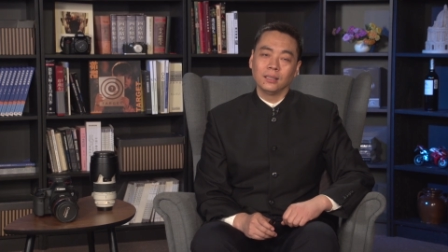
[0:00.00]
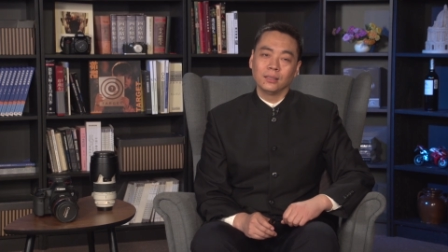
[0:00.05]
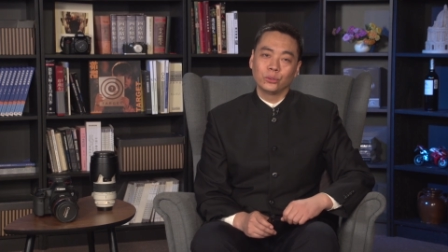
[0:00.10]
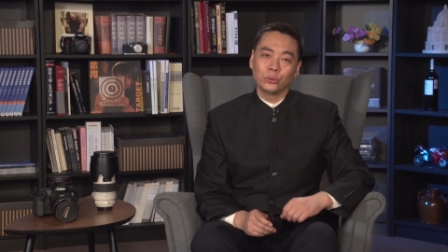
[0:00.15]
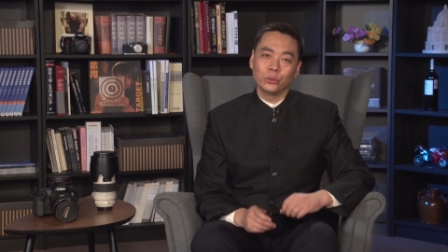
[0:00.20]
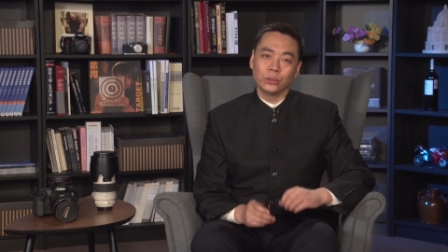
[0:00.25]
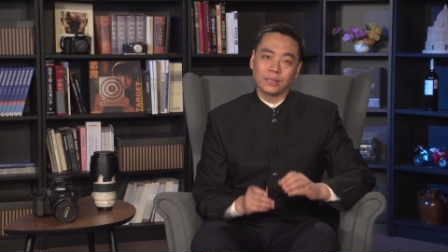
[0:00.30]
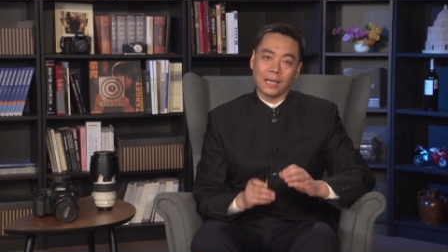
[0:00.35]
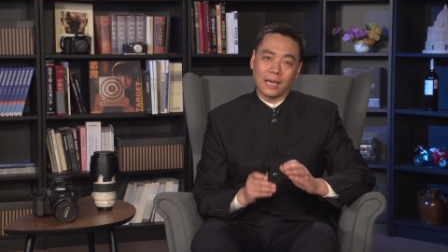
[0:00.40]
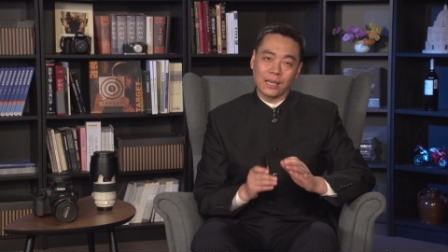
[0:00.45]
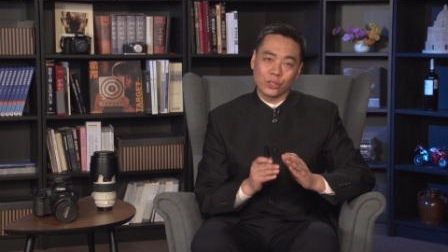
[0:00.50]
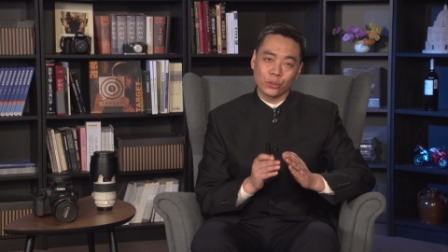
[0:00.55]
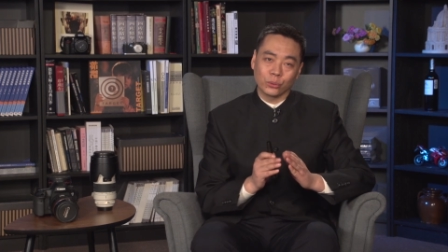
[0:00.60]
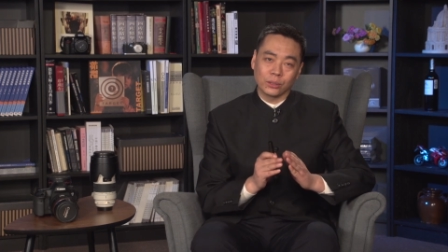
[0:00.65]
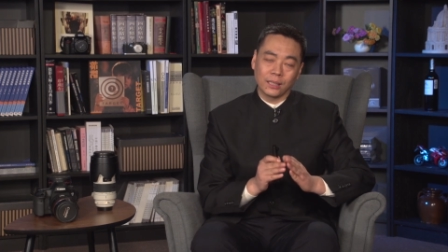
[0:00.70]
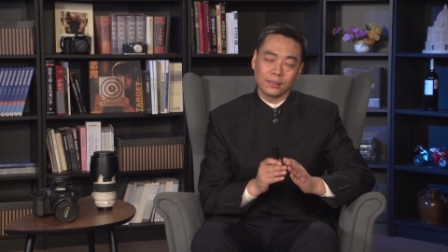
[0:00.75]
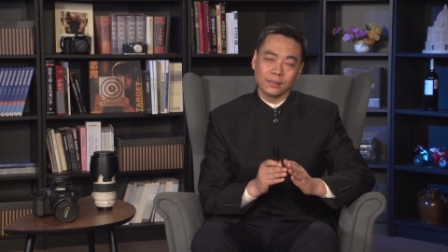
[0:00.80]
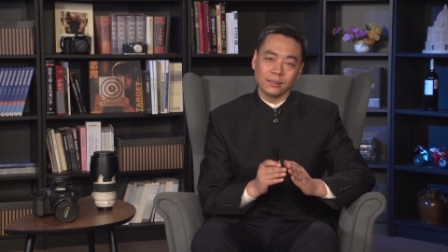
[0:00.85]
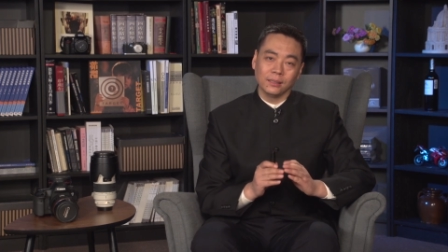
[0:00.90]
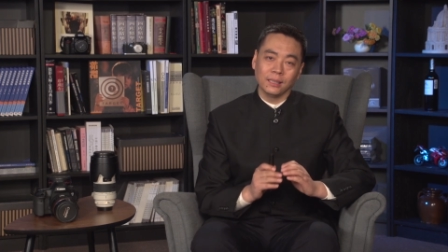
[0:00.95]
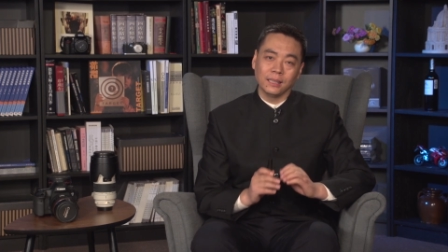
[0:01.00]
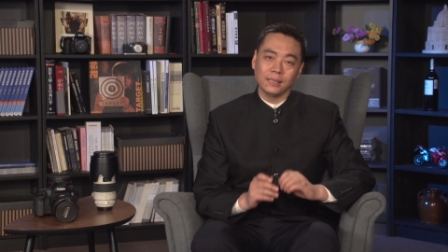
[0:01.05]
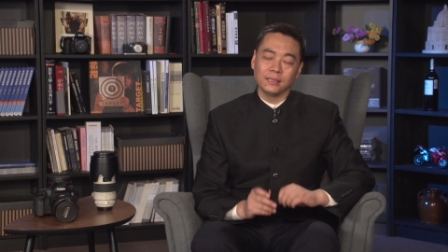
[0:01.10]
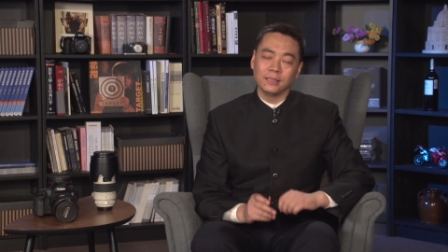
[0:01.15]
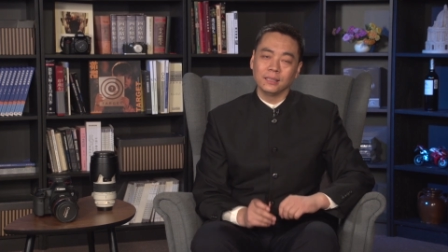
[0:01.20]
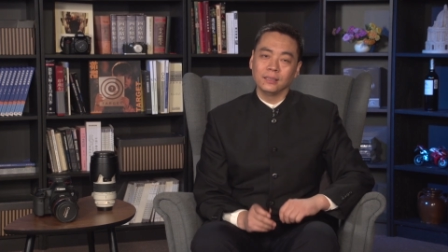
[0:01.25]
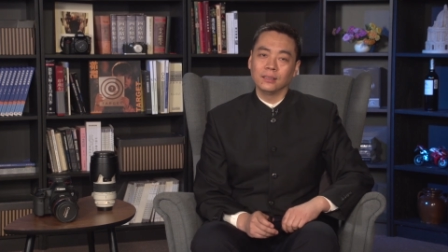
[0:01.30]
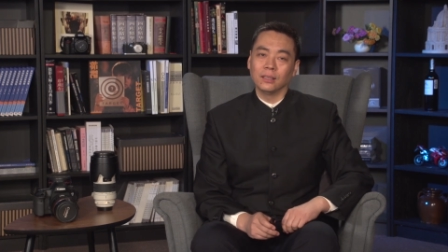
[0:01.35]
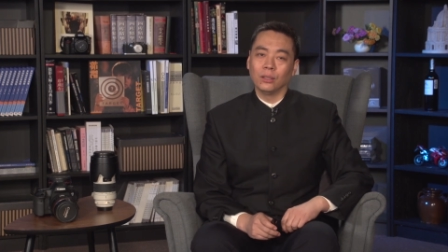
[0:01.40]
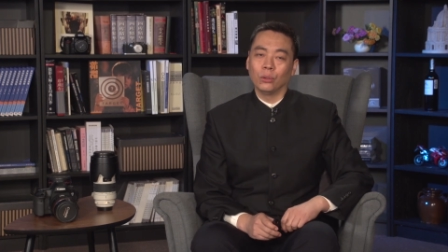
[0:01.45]
去感受他的内
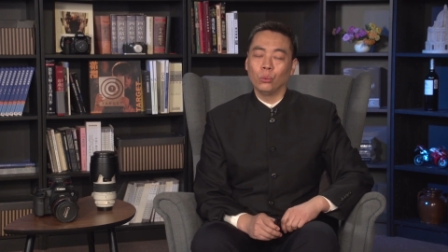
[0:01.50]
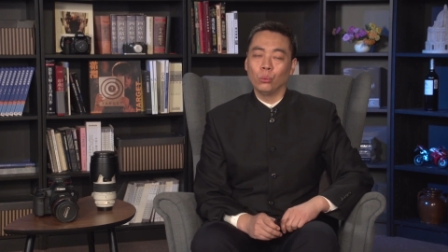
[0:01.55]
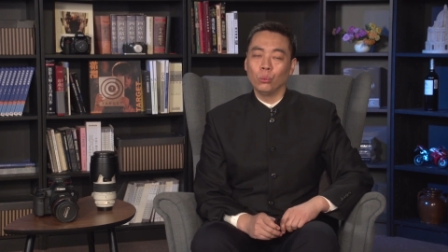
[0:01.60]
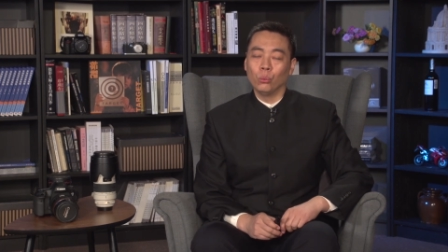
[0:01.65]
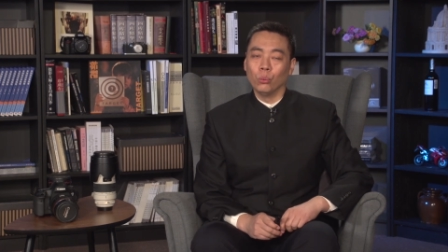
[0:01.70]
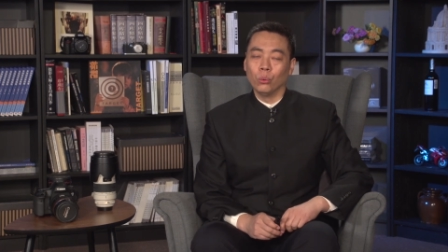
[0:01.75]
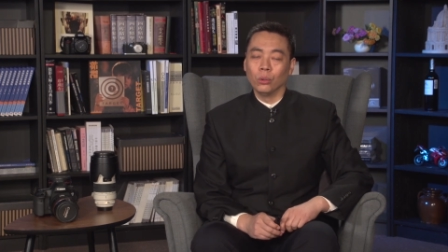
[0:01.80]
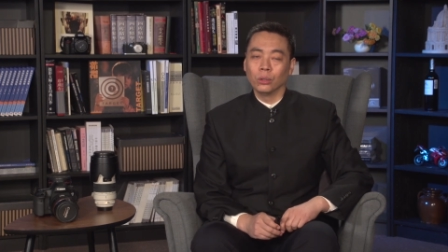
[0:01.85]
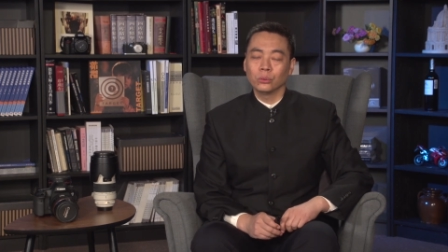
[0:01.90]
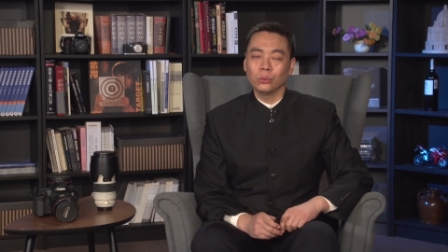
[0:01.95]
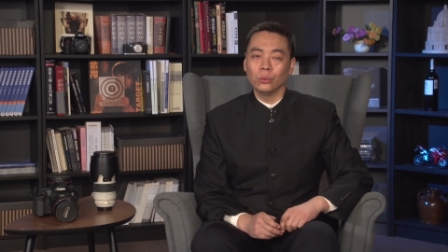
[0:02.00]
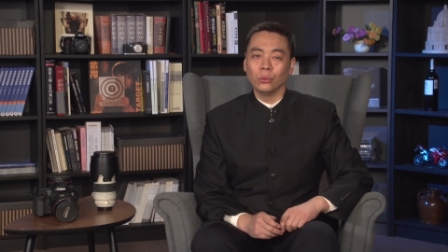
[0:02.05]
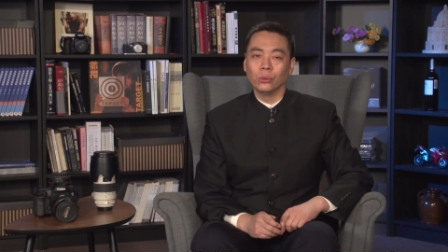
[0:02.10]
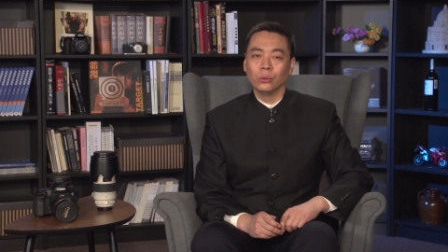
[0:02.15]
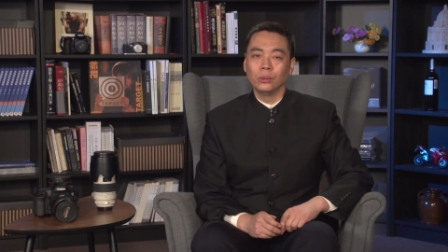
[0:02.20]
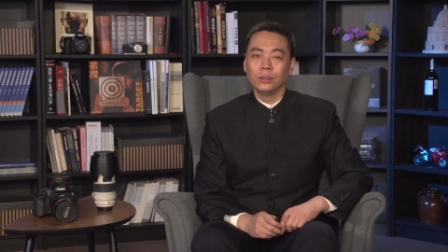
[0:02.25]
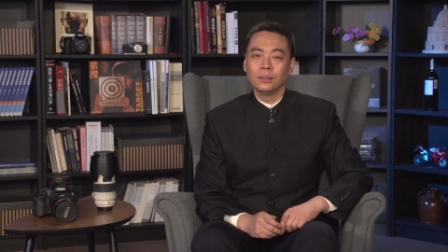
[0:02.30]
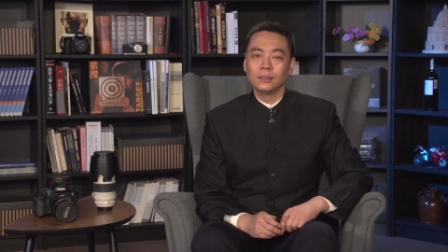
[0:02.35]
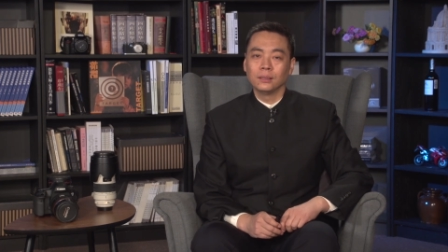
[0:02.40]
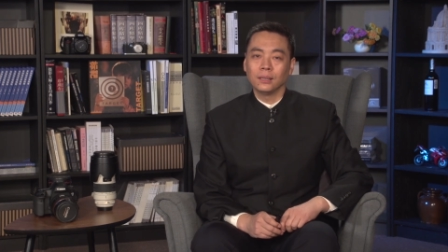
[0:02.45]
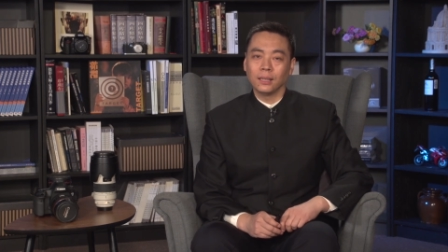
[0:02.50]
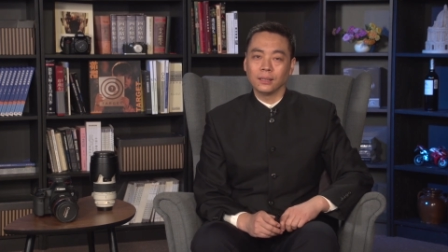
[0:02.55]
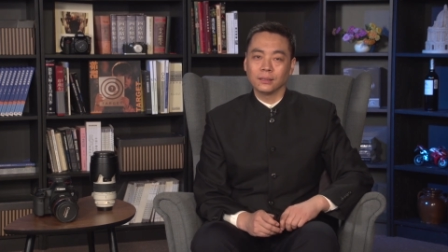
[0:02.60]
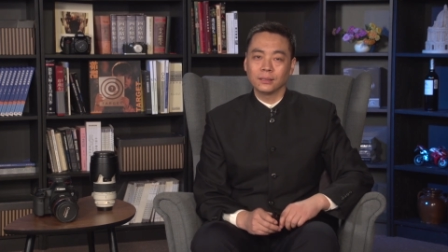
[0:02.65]
心的活动啊。